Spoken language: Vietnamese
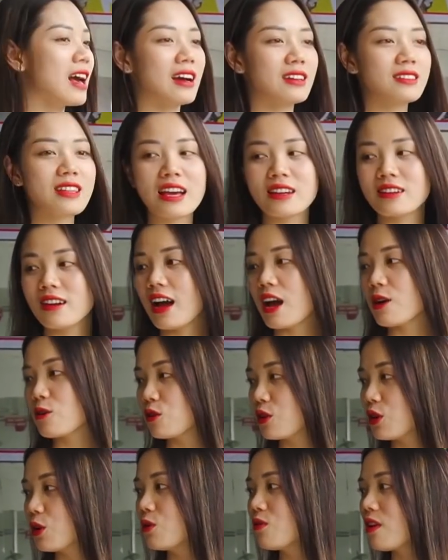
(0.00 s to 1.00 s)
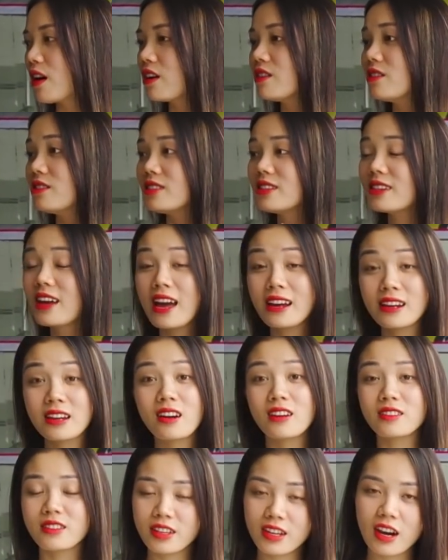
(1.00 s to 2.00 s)
sẵn tại cửa hàng của Liễu và có những chiếc khác
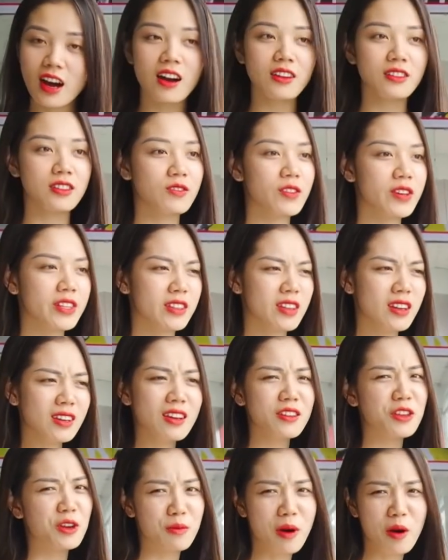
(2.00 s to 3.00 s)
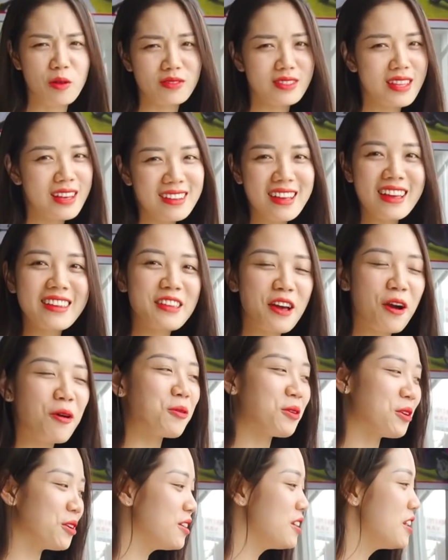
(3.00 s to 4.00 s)
đang còn dưới kho nữa và rất là nhiều màu sắc khác
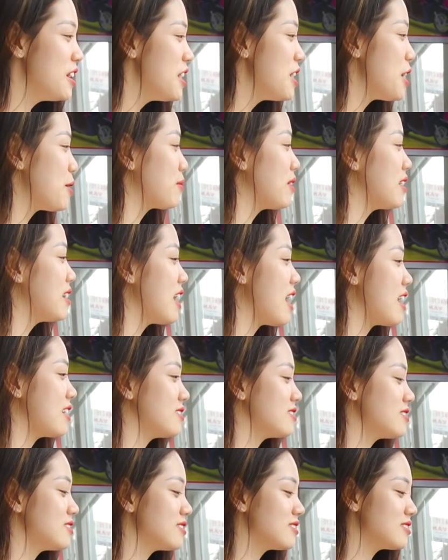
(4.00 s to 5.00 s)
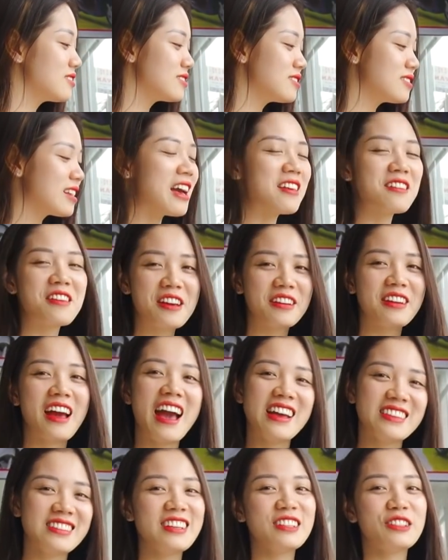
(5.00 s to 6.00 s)
nhau nữa. Hôm nay là đại diện
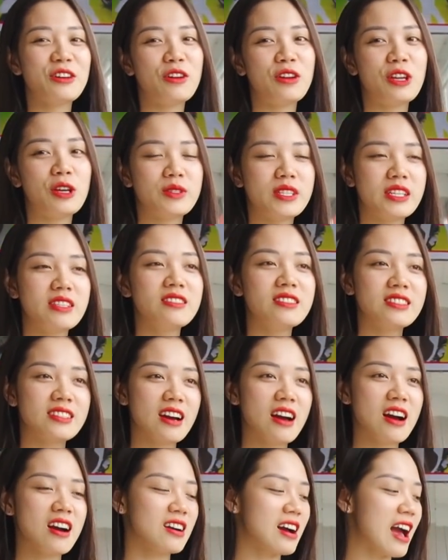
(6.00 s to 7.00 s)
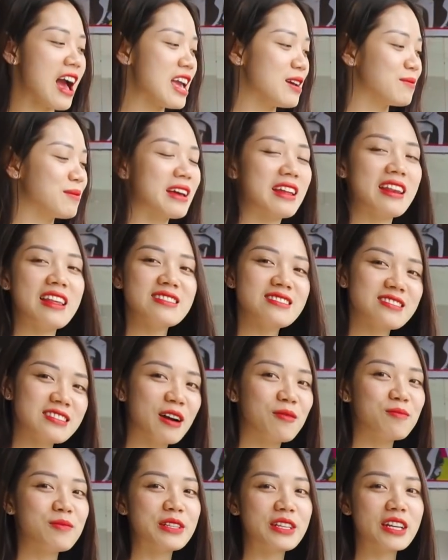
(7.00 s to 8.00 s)
hai chiếc thôi Liễu sẽ đưa cho hai em này lên
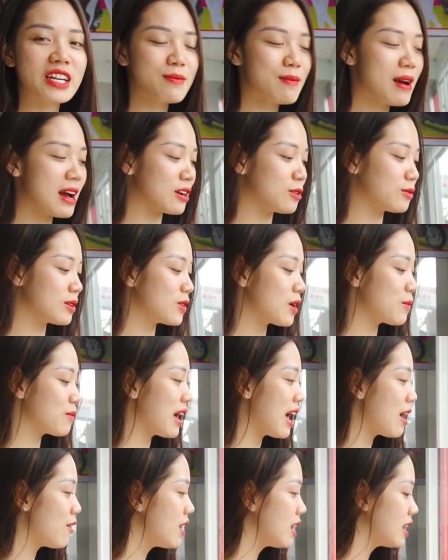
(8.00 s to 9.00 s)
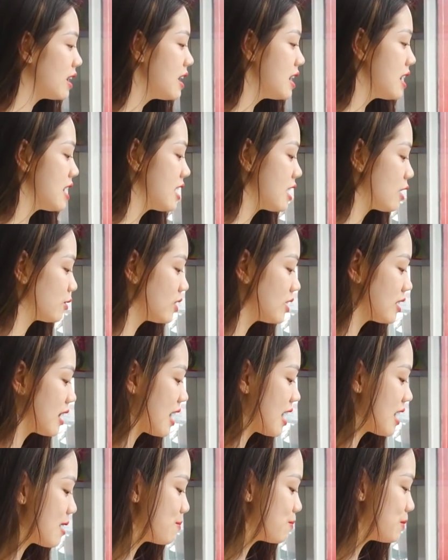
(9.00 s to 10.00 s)
sóng để cho các bạn cùng cho tham khảo ha đầu tiên
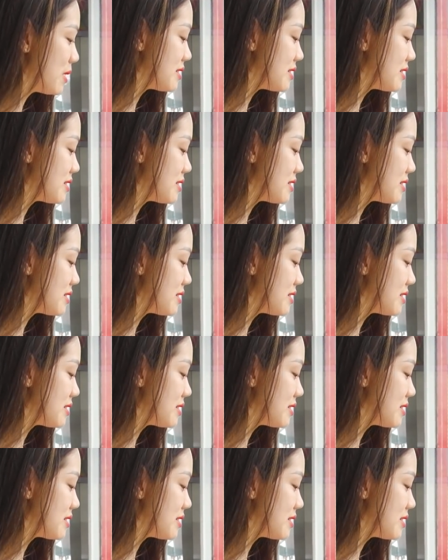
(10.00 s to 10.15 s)
là em